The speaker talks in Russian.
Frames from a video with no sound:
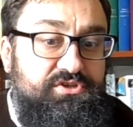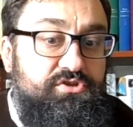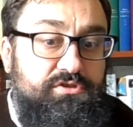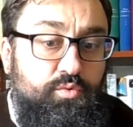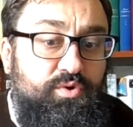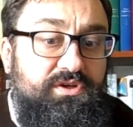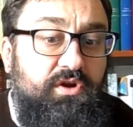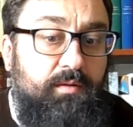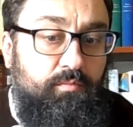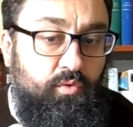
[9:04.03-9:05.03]
среди слух
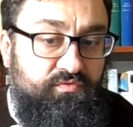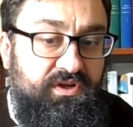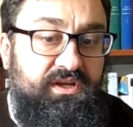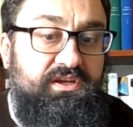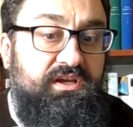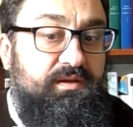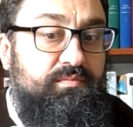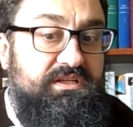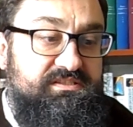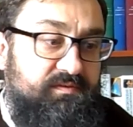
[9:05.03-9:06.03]
и рабов, и
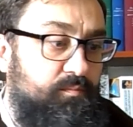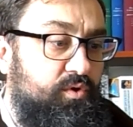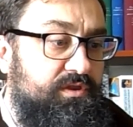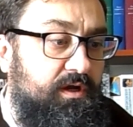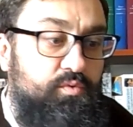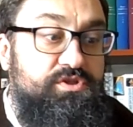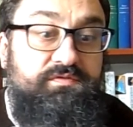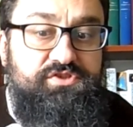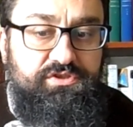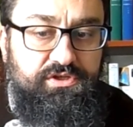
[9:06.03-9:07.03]
она была свободна
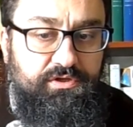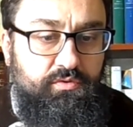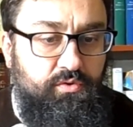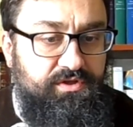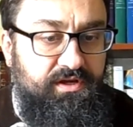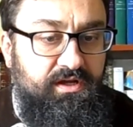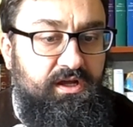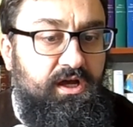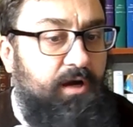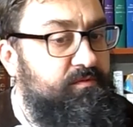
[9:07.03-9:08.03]
уже в 4 года.
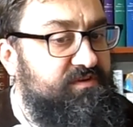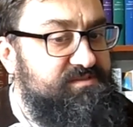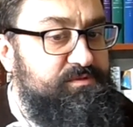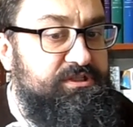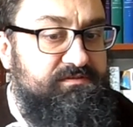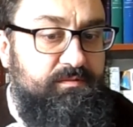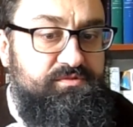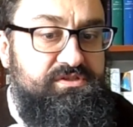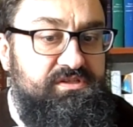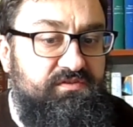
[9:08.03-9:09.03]
А мы
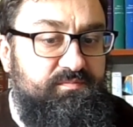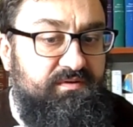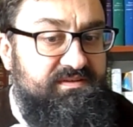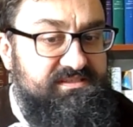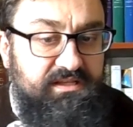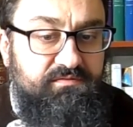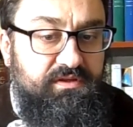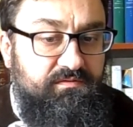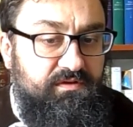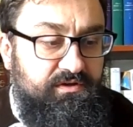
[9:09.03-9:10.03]
воспитываем детей в
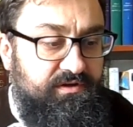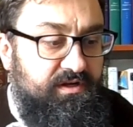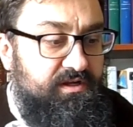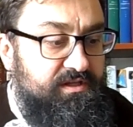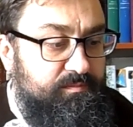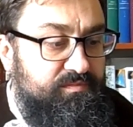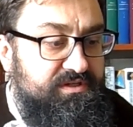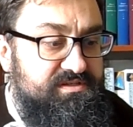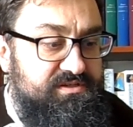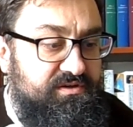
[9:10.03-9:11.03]
православной вере, и
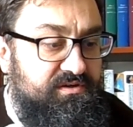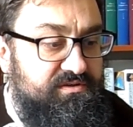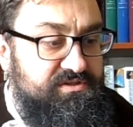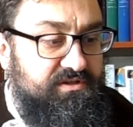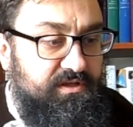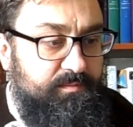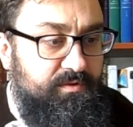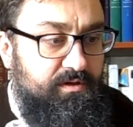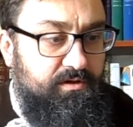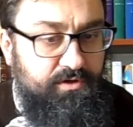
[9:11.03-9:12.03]
мы из них
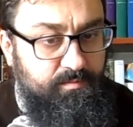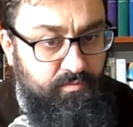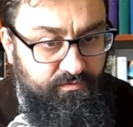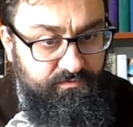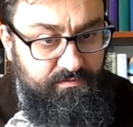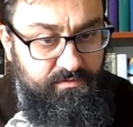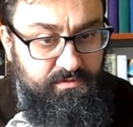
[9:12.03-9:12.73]
делаем рабов.